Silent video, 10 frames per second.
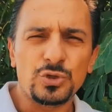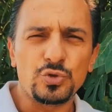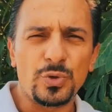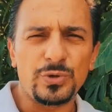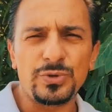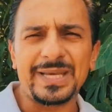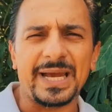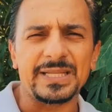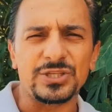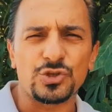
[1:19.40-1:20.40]
due
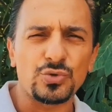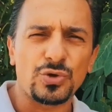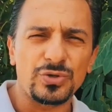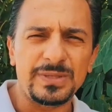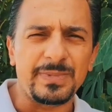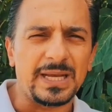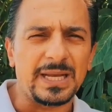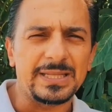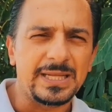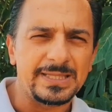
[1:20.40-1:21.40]
cucchiai di succo di
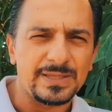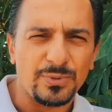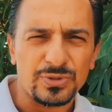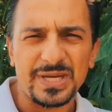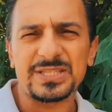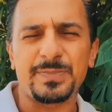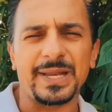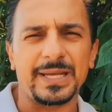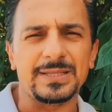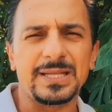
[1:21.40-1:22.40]
mela del tipo
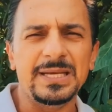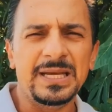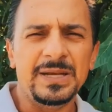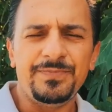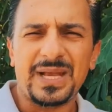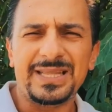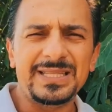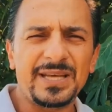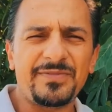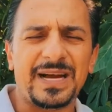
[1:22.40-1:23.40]
trasparente ad
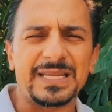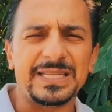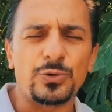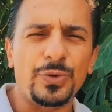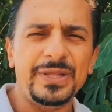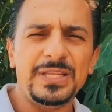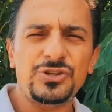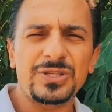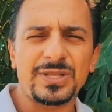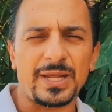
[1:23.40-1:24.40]
intervalli di
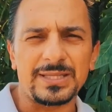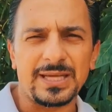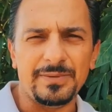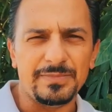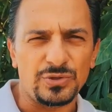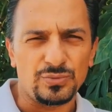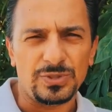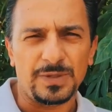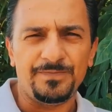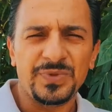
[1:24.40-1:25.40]
15-30
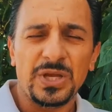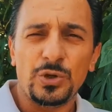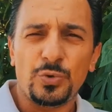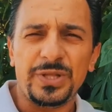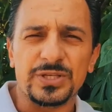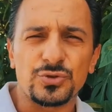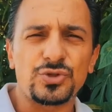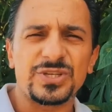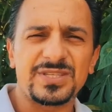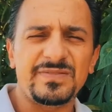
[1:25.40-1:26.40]
minuti quindi
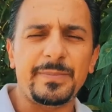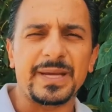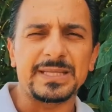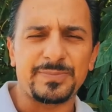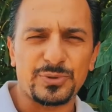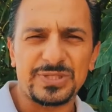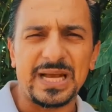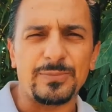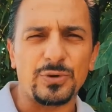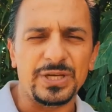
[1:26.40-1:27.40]
successivamente
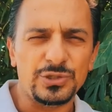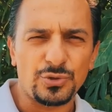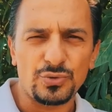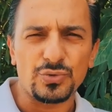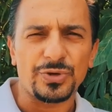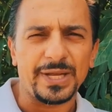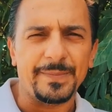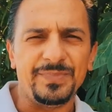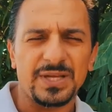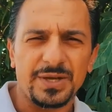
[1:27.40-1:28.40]
possiamo
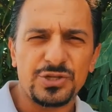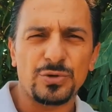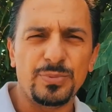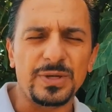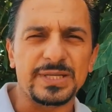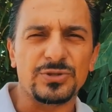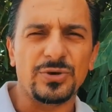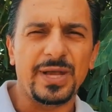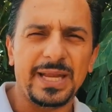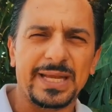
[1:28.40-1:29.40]
introdurre il riso
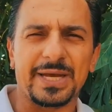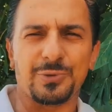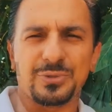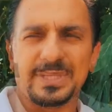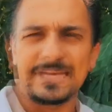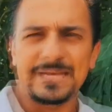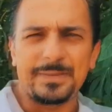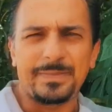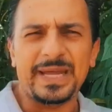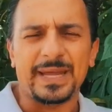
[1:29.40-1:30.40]
bollito e le carote.
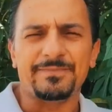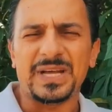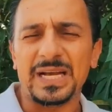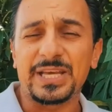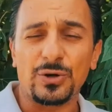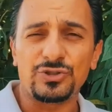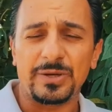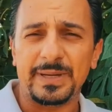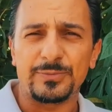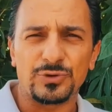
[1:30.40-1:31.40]
Bene, anche
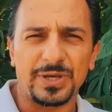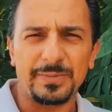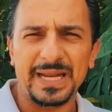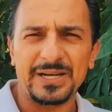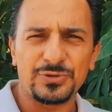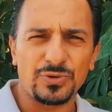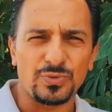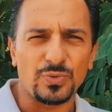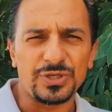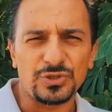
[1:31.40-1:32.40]
oggi abbiamo terminato
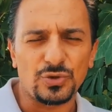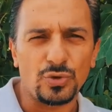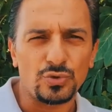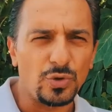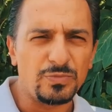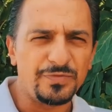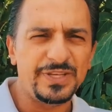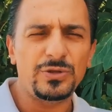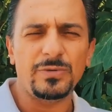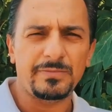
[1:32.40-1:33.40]
con questo nuovo
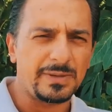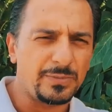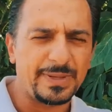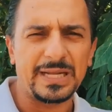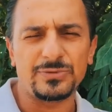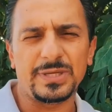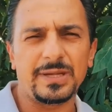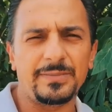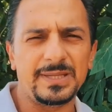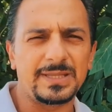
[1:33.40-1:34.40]
video, abbiamo parlato
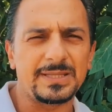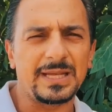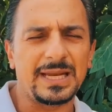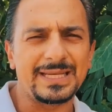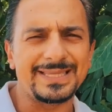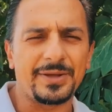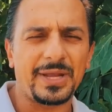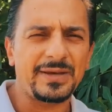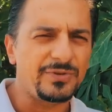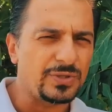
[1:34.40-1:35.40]
chiaramente della
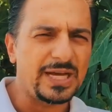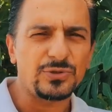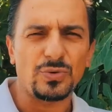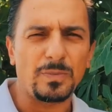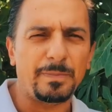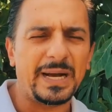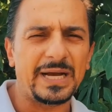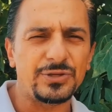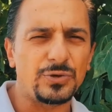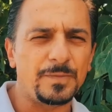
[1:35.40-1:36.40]
diarrea, vi ho dato un
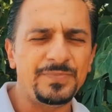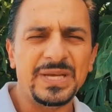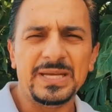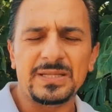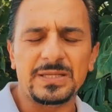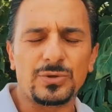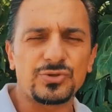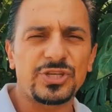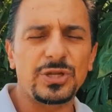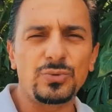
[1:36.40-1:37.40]
paio di
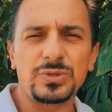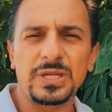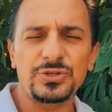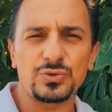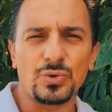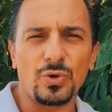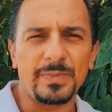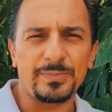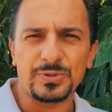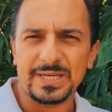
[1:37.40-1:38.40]
consigli utili su
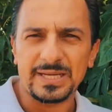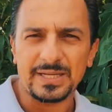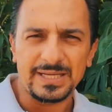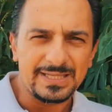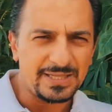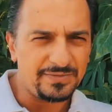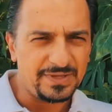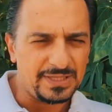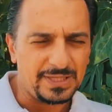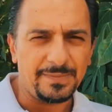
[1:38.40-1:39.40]
come poter
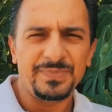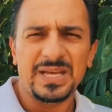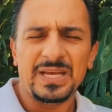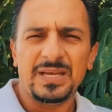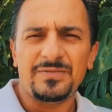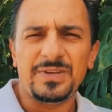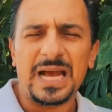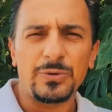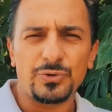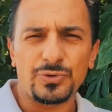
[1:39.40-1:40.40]
intervenire.
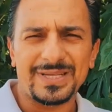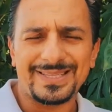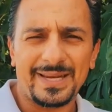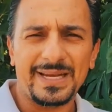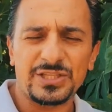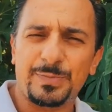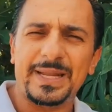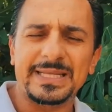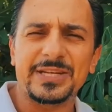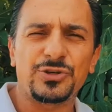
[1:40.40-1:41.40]
Vi auguro una serena e
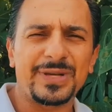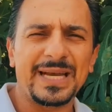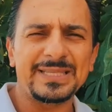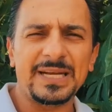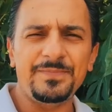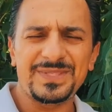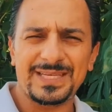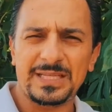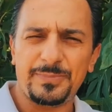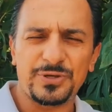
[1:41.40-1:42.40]
splendida giornata,
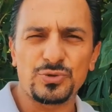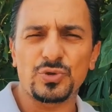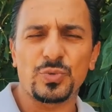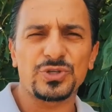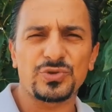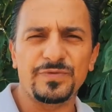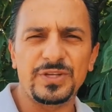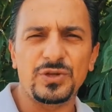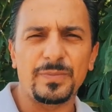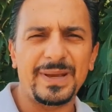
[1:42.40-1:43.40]
se ti è piaciuto questo
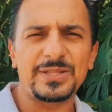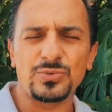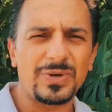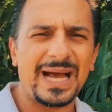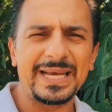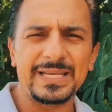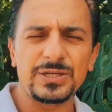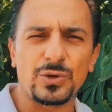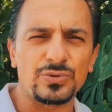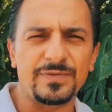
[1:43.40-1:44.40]
video metti un
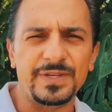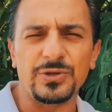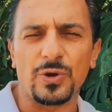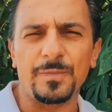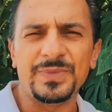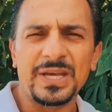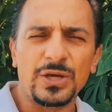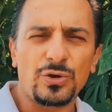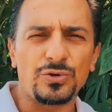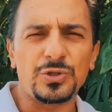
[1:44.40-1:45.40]
like, condividilo
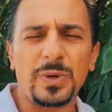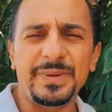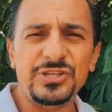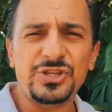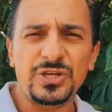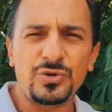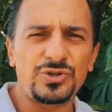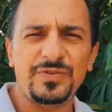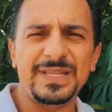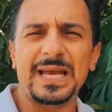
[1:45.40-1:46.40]
con i tuoi amici, noi
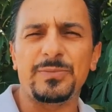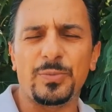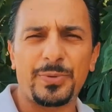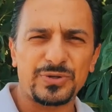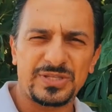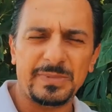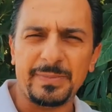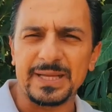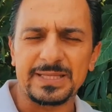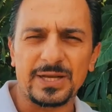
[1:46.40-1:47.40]
ci vediamo
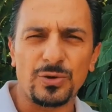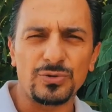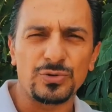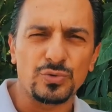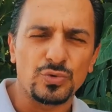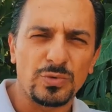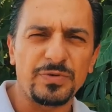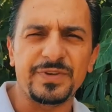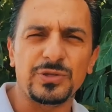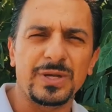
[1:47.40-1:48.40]
prossimamente con un
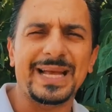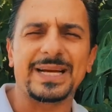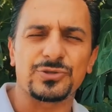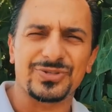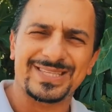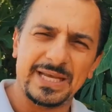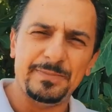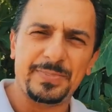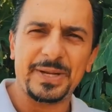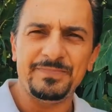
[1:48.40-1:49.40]
nuovo video legato
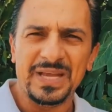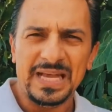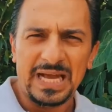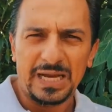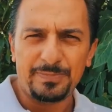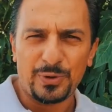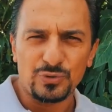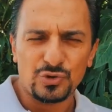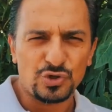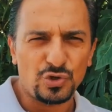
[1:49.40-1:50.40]
sempre al
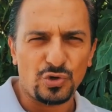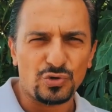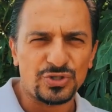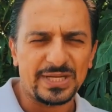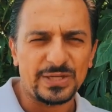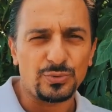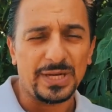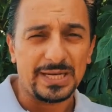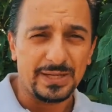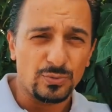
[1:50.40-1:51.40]
pronto soccorso
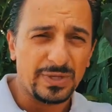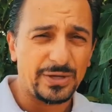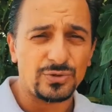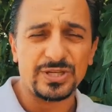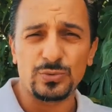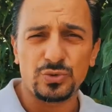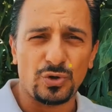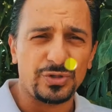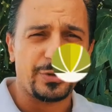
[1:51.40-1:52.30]
naturale. Un caro saluto